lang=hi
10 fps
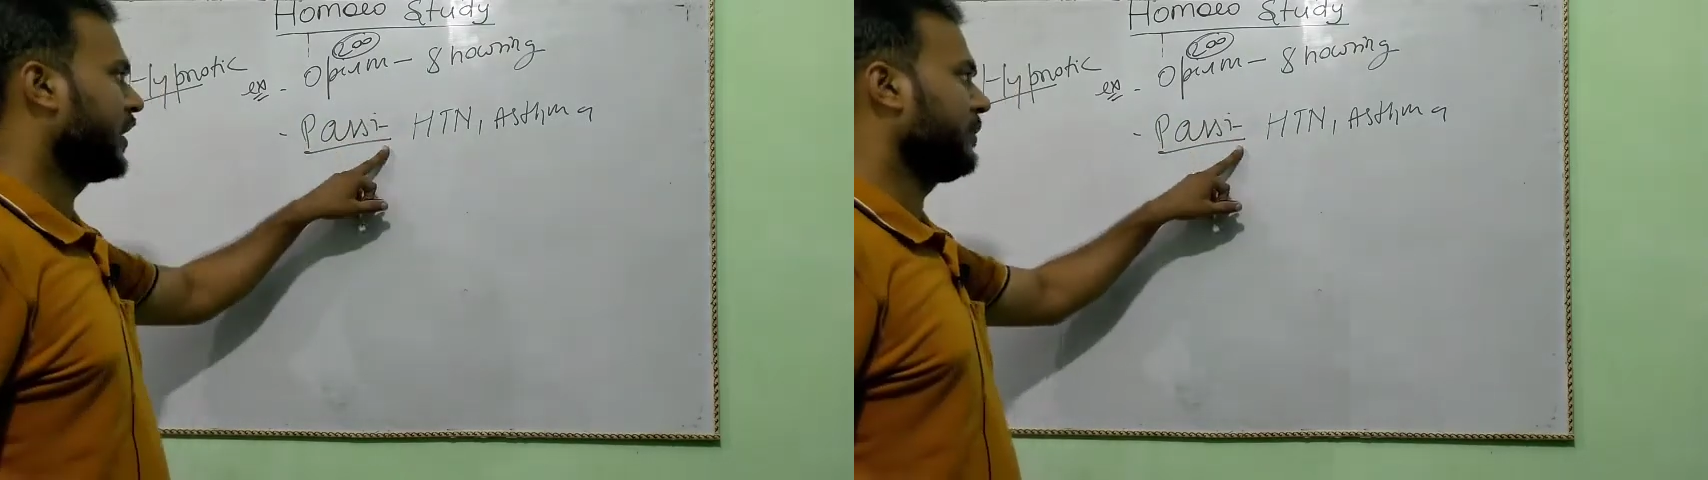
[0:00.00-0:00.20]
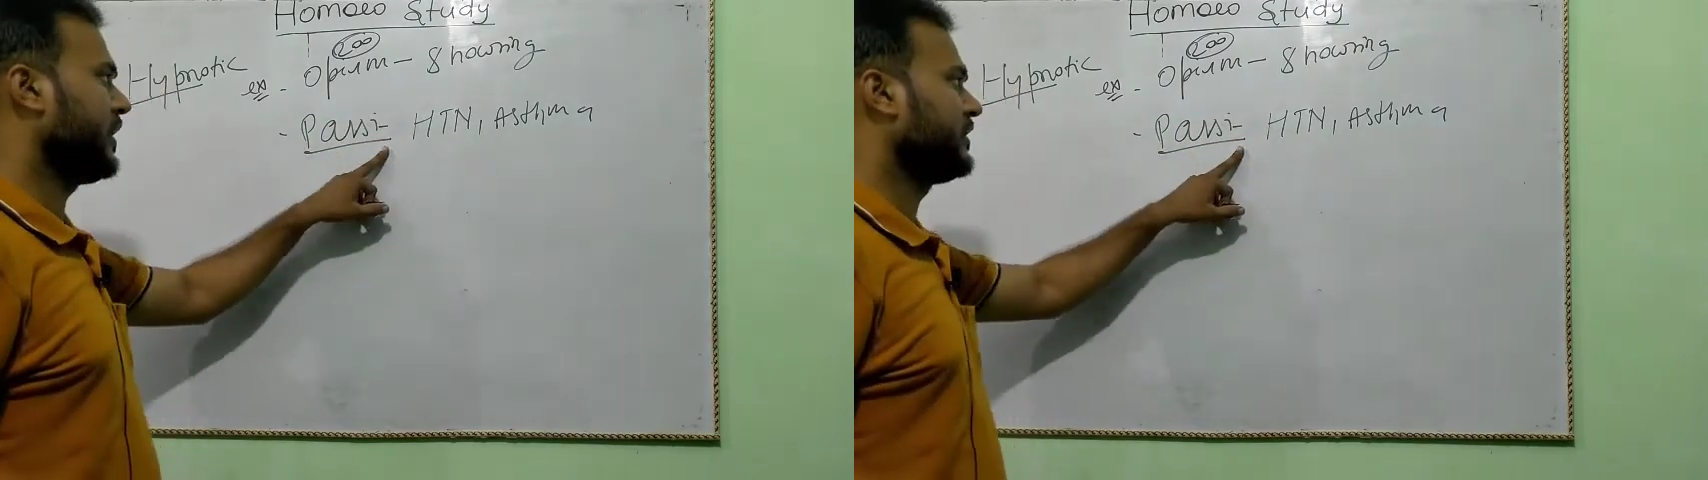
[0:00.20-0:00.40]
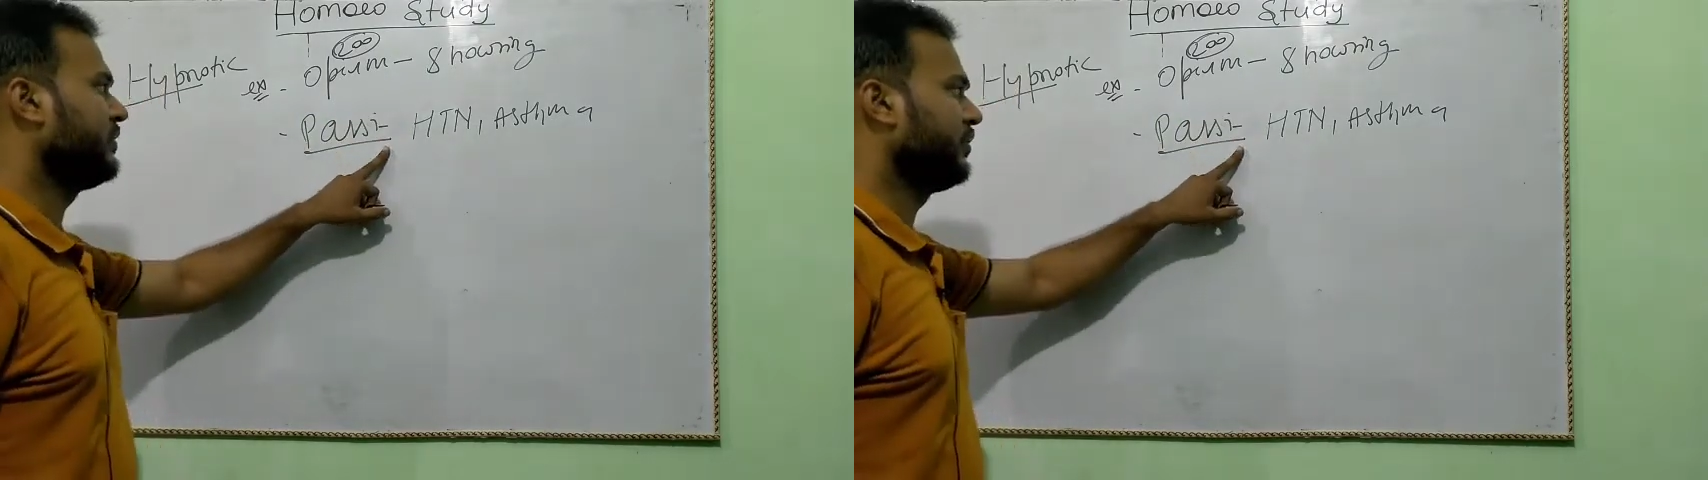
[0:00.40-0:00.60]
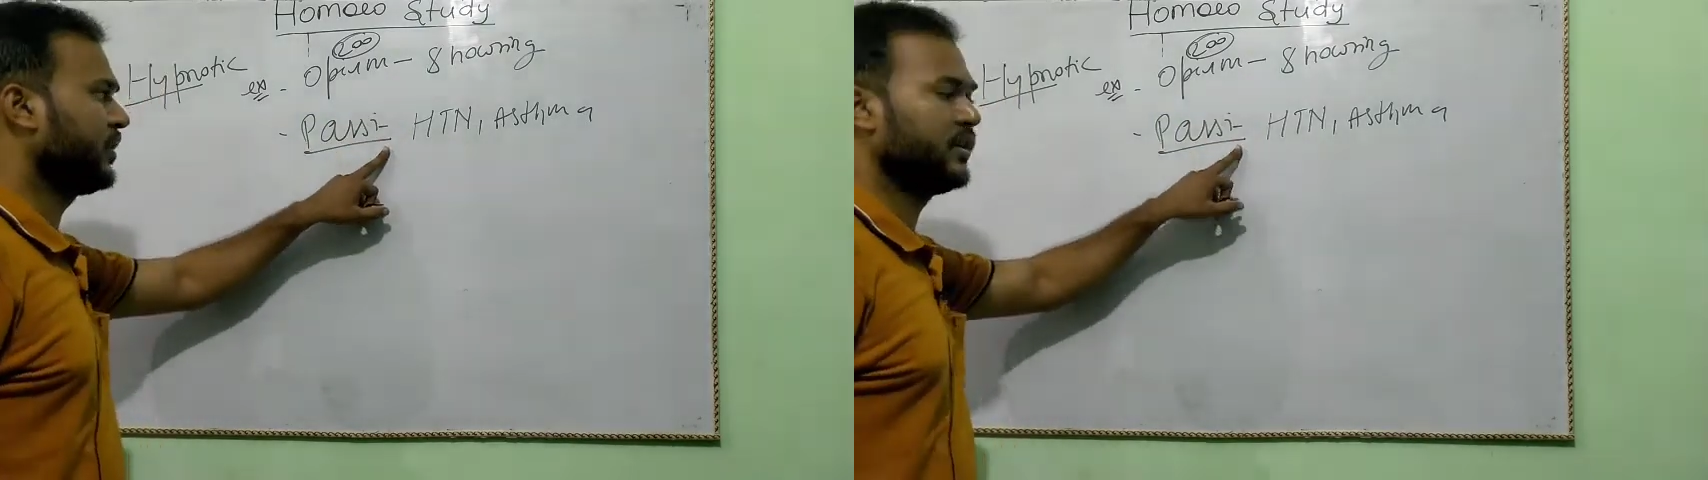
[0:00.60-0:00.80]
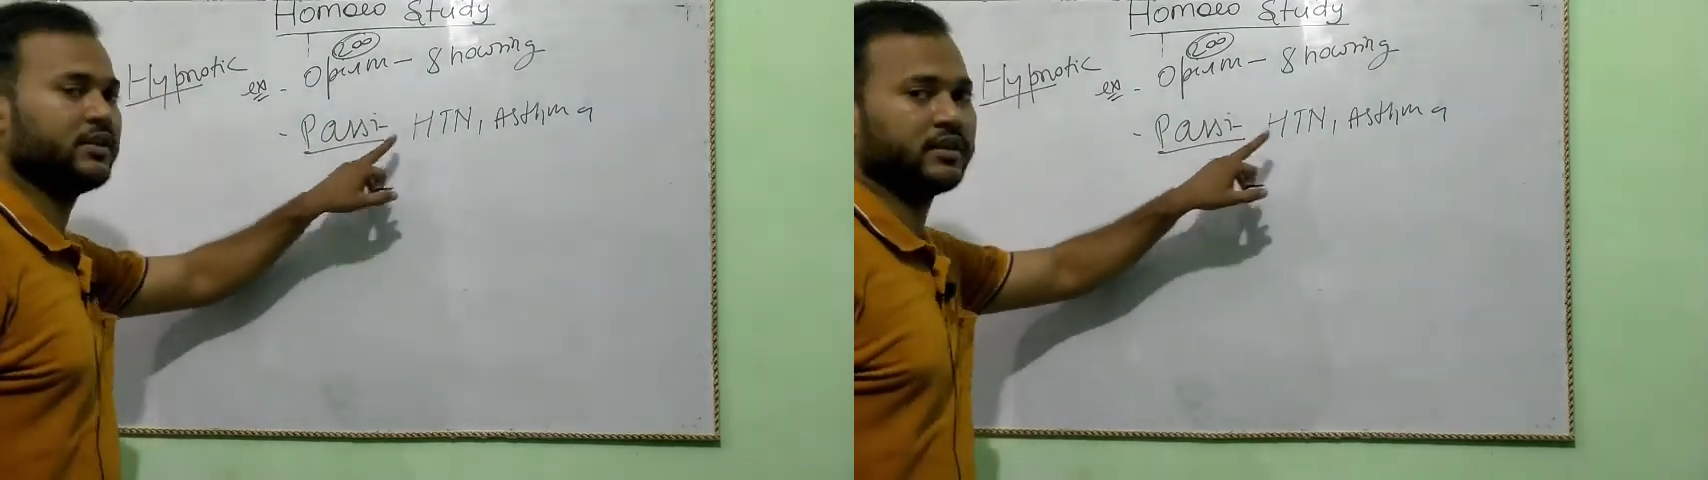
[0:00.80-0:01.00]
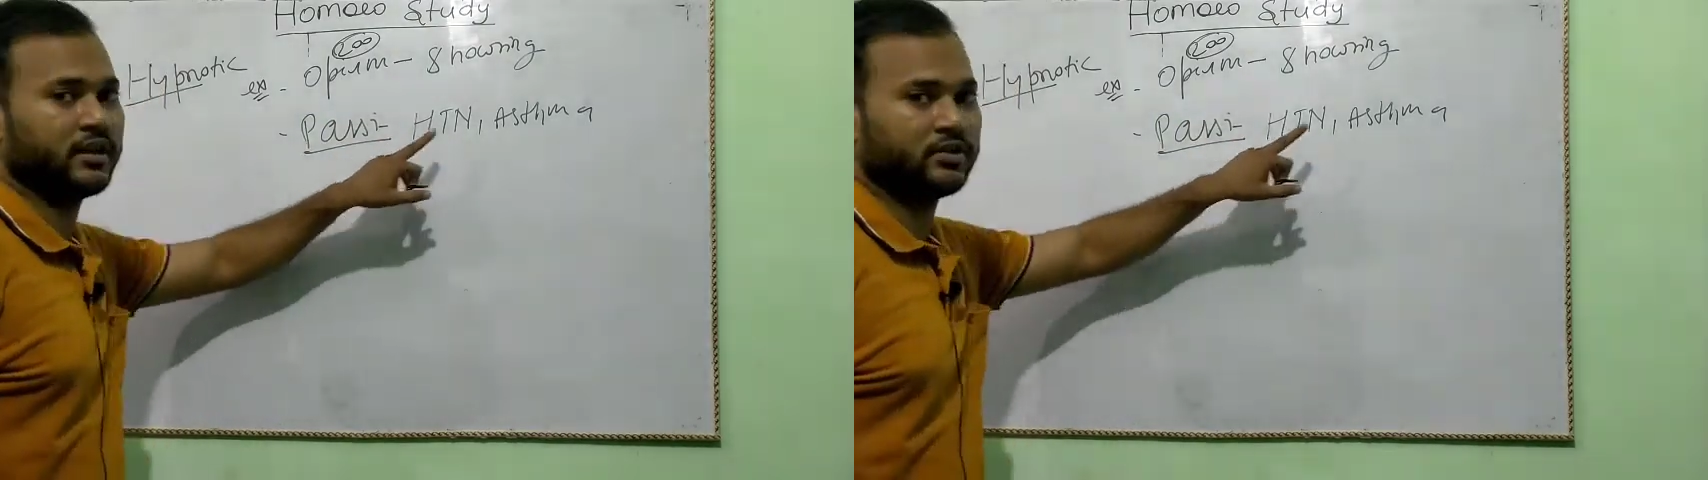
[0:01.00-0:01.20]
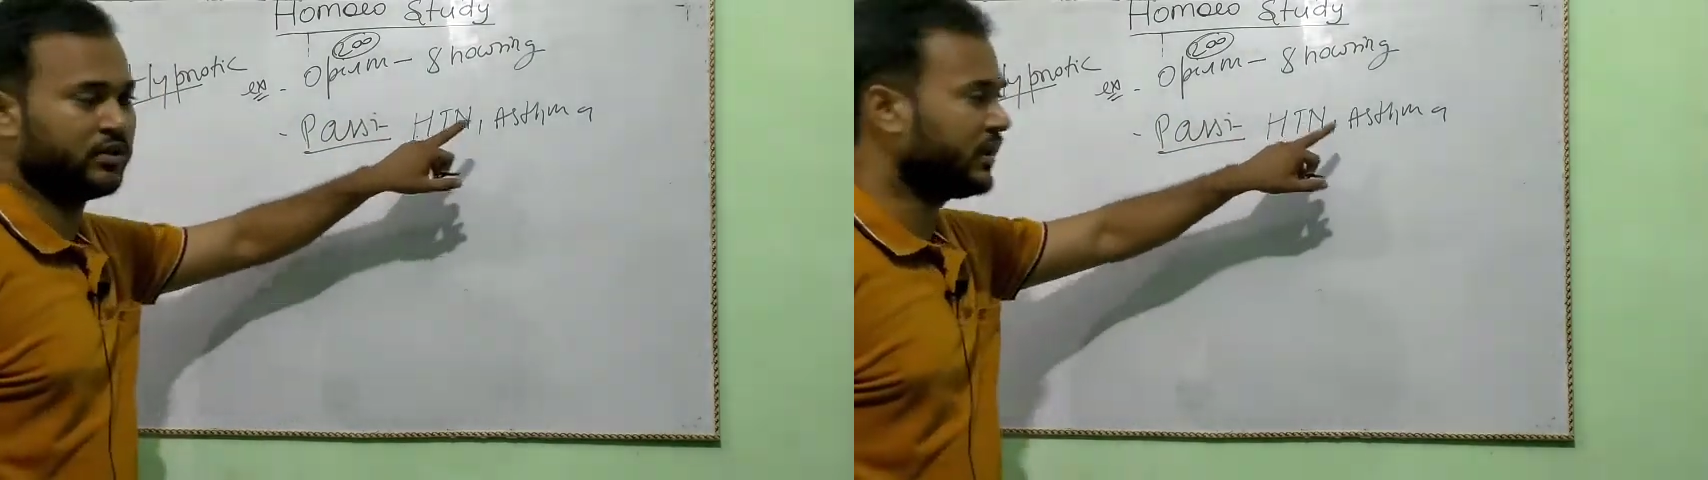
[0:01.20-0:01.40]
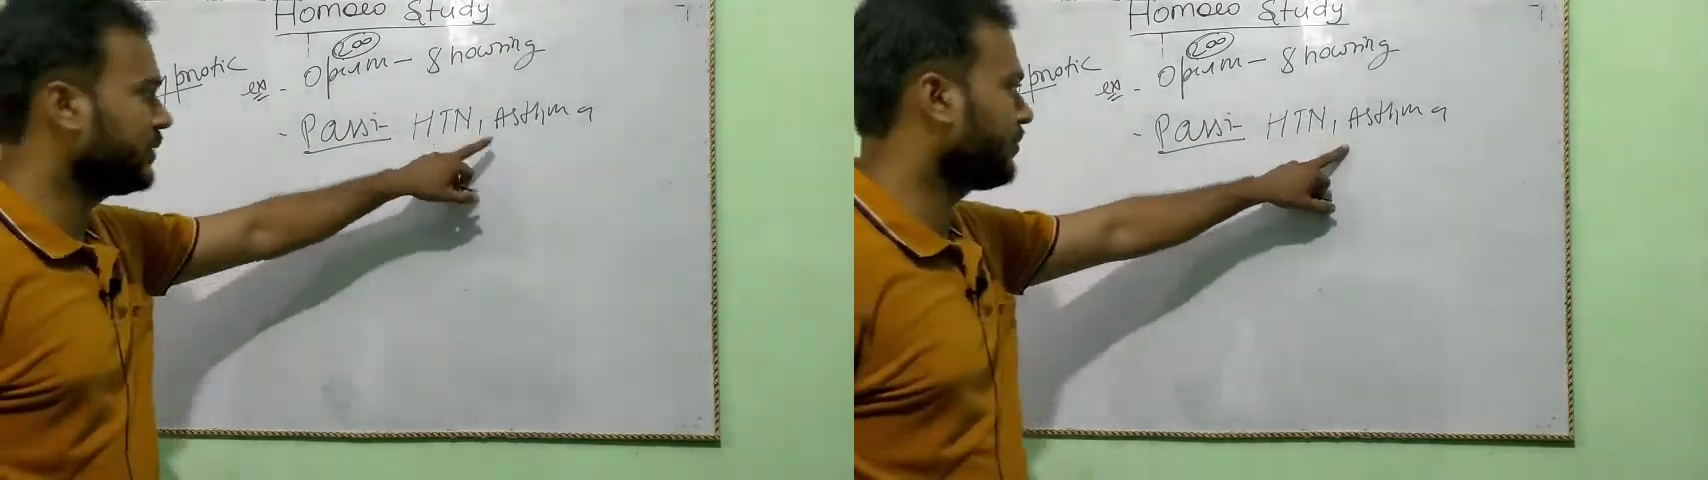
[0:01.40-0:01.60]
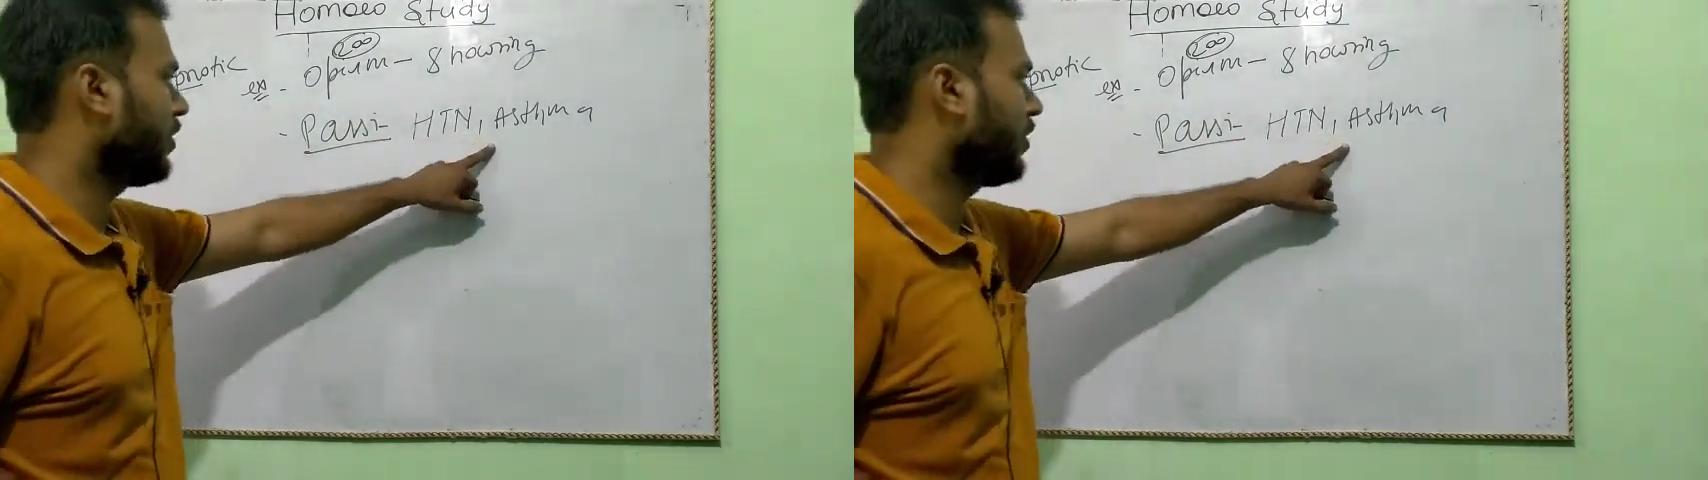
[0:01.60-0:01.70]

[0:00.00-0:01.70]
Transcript: अगर पैसी फ्लोरा देते हैं तो ये